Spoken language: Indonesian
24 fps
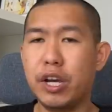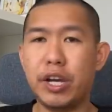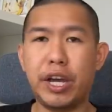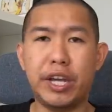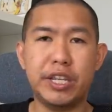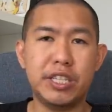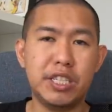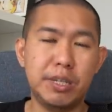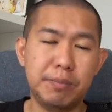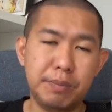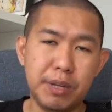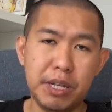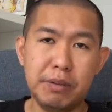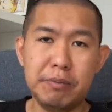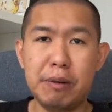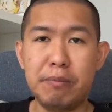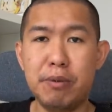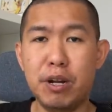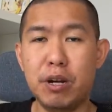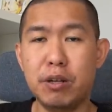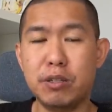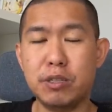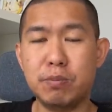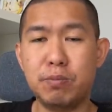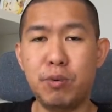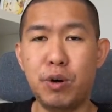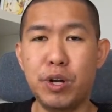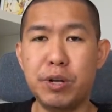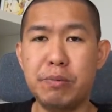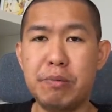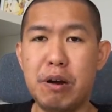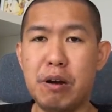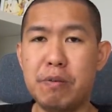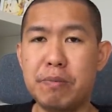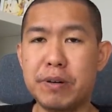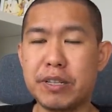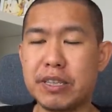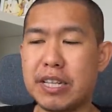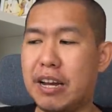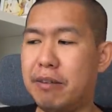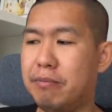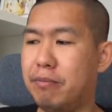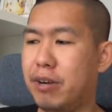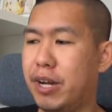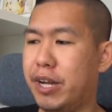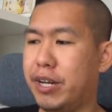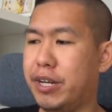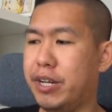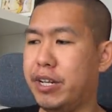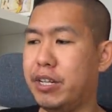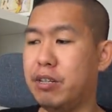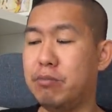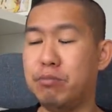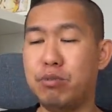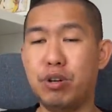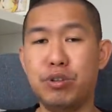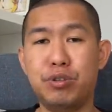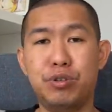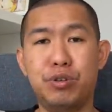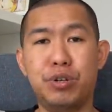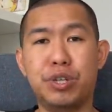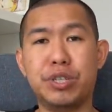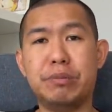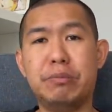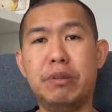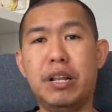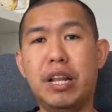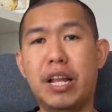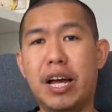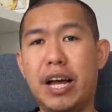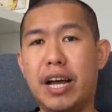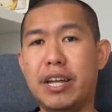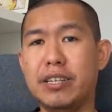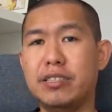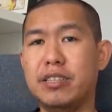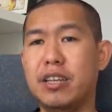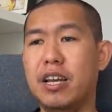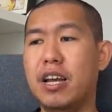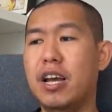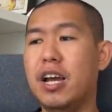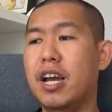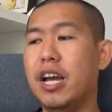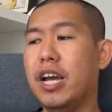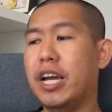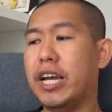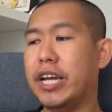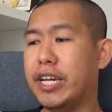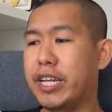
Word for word: KCP 15 poin di babak pertama and then LeBron juga 11.